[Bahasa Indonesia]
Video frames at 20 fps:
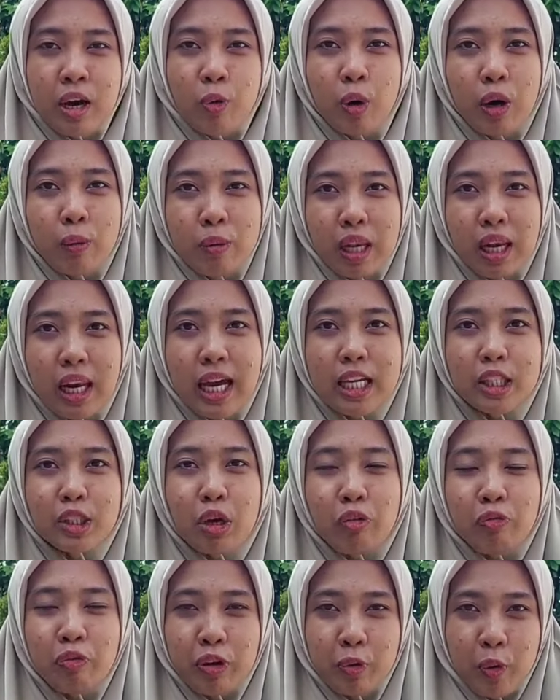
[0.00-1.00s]
Wabillahi
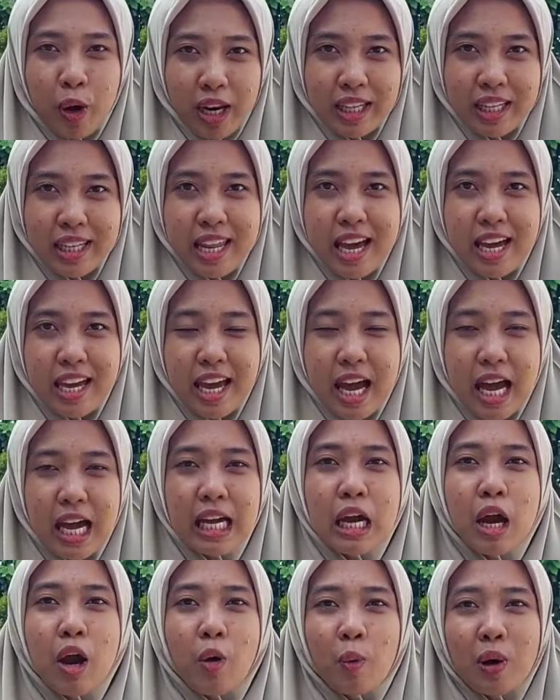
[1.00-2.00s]
taufik wal hidayah.
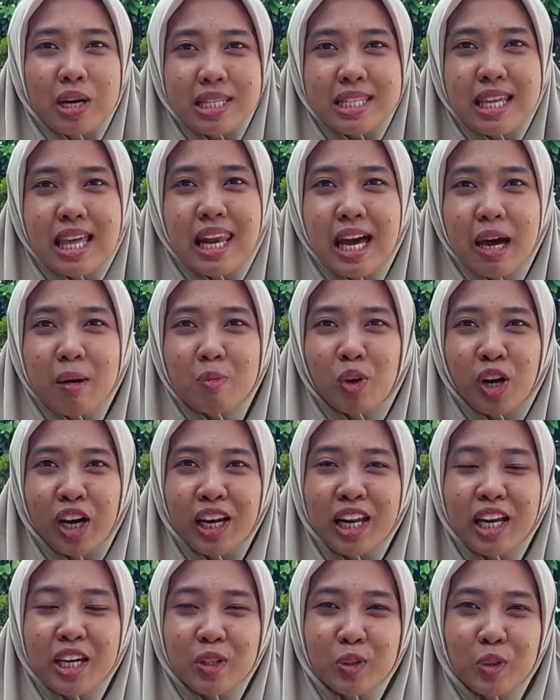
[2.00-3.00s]

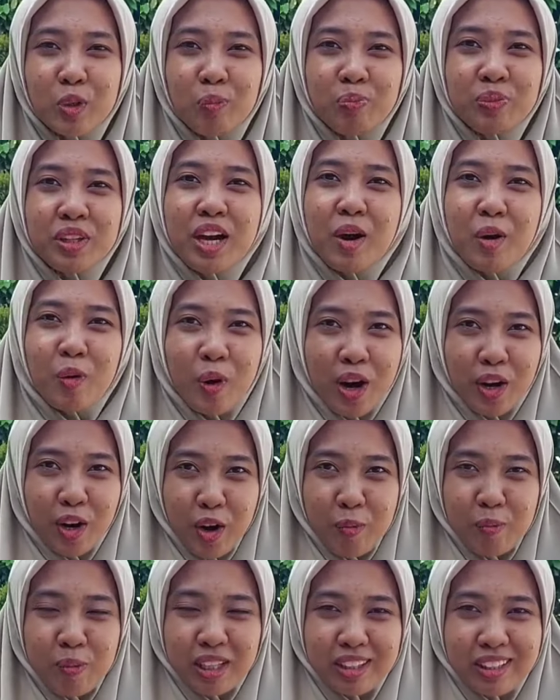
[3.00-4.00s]
Wassalamualaikum
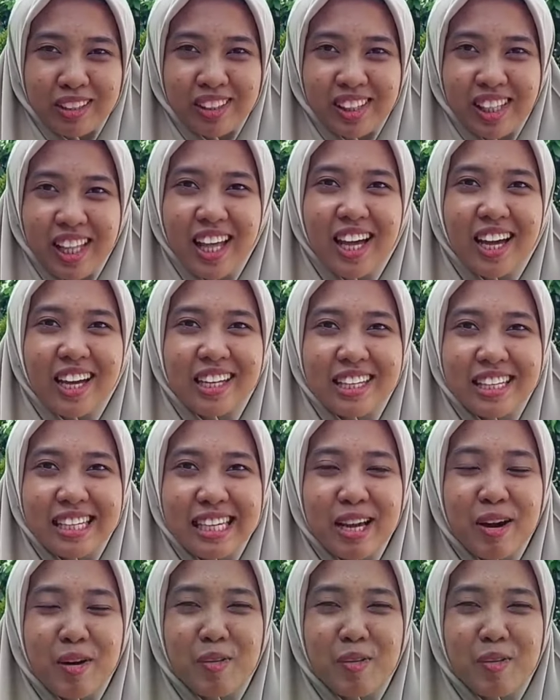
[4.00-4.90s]
warahmatullahi